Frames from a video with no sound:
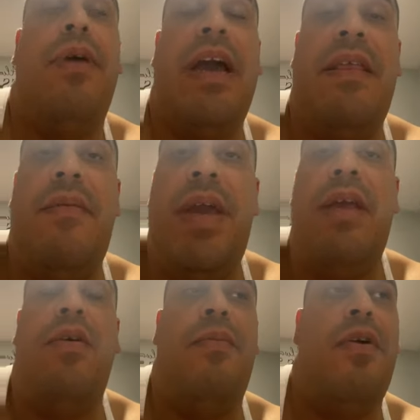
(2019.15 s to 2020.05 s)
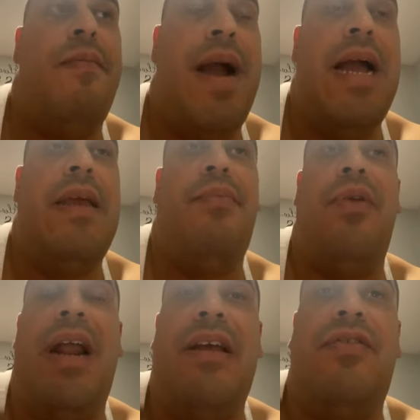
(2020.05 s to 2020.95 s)
por Gedimido, por Mani,
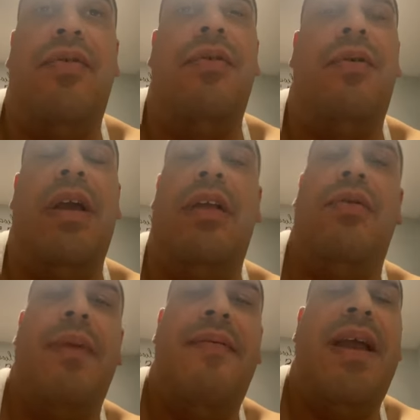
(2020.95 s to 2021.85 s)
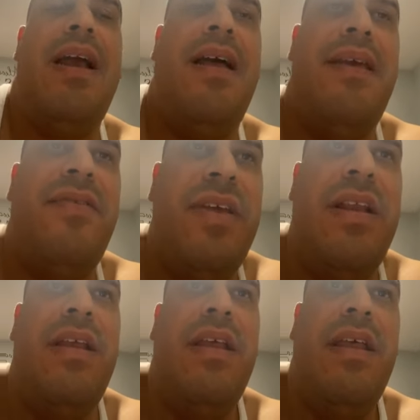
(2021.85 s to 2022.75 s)
por Alezurdo. Y tú me vienes a
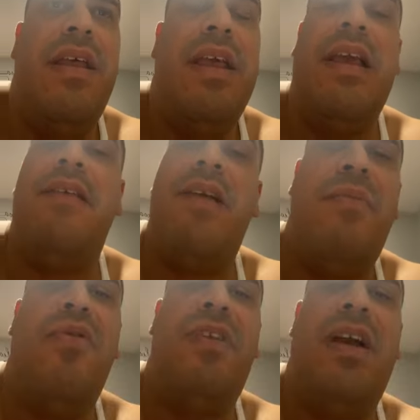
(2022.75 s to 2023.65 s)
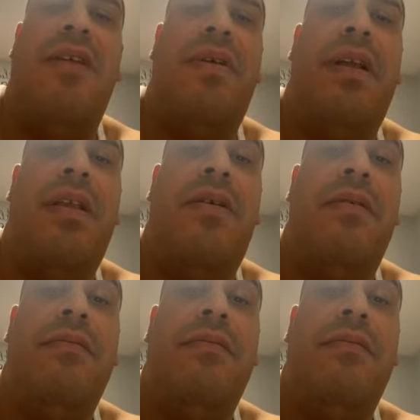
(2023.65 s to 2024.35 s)
decir que esa música no es de